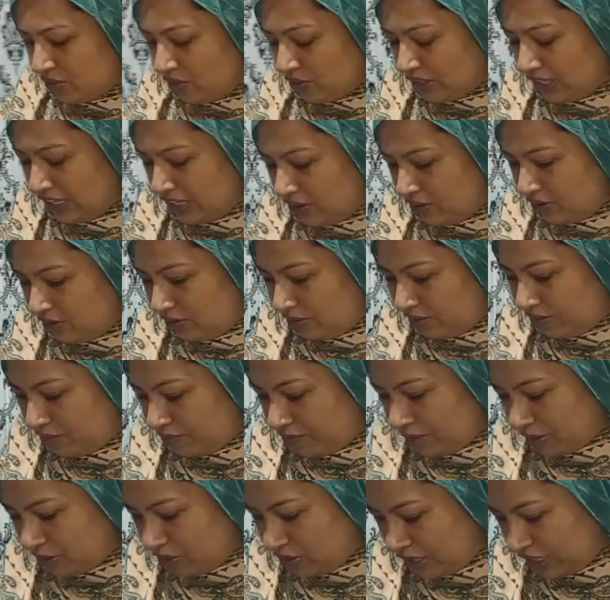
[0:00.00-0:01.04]
तो ये लो
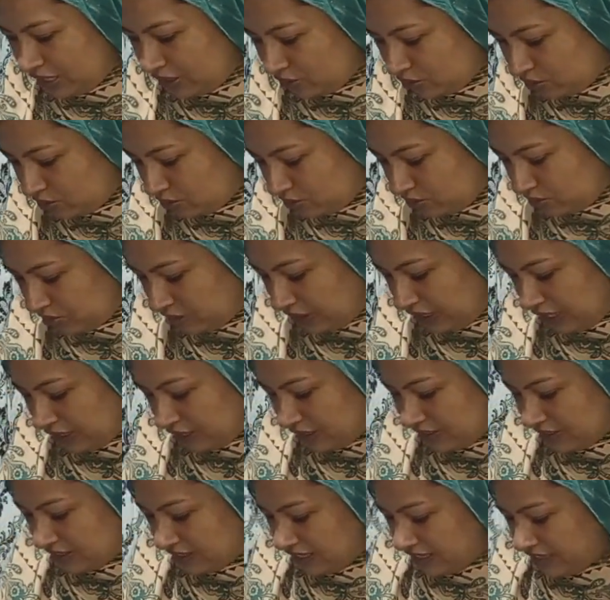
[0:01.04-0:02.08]
मानो ले लो
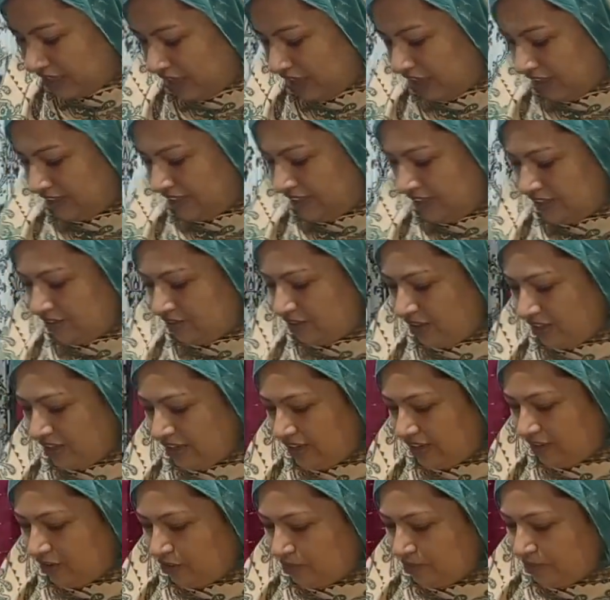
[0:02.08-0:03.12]
ये किसने खा लिया ना
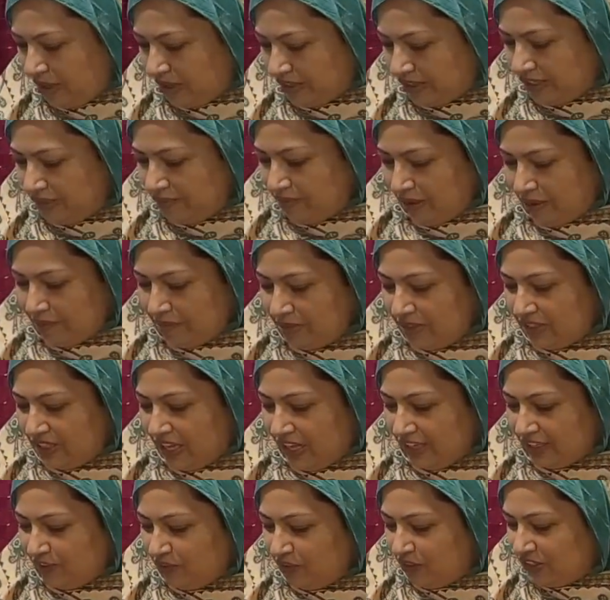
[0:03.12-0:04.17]
वाला और बाकी मैं अभी
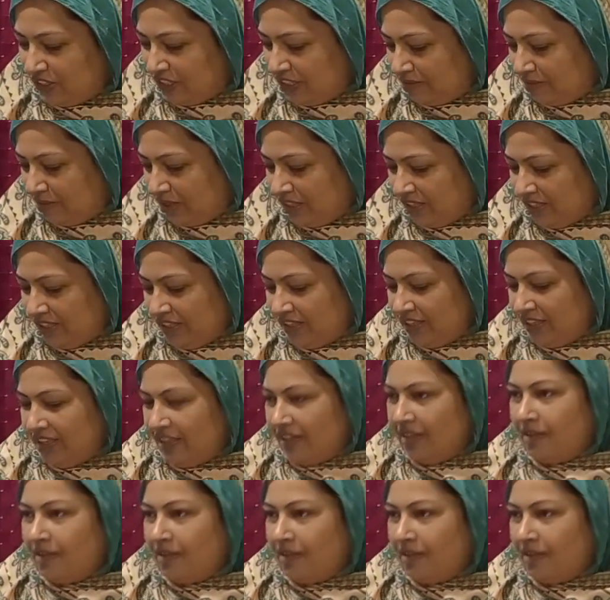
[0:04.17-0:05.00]
जा रही हूँ किचन में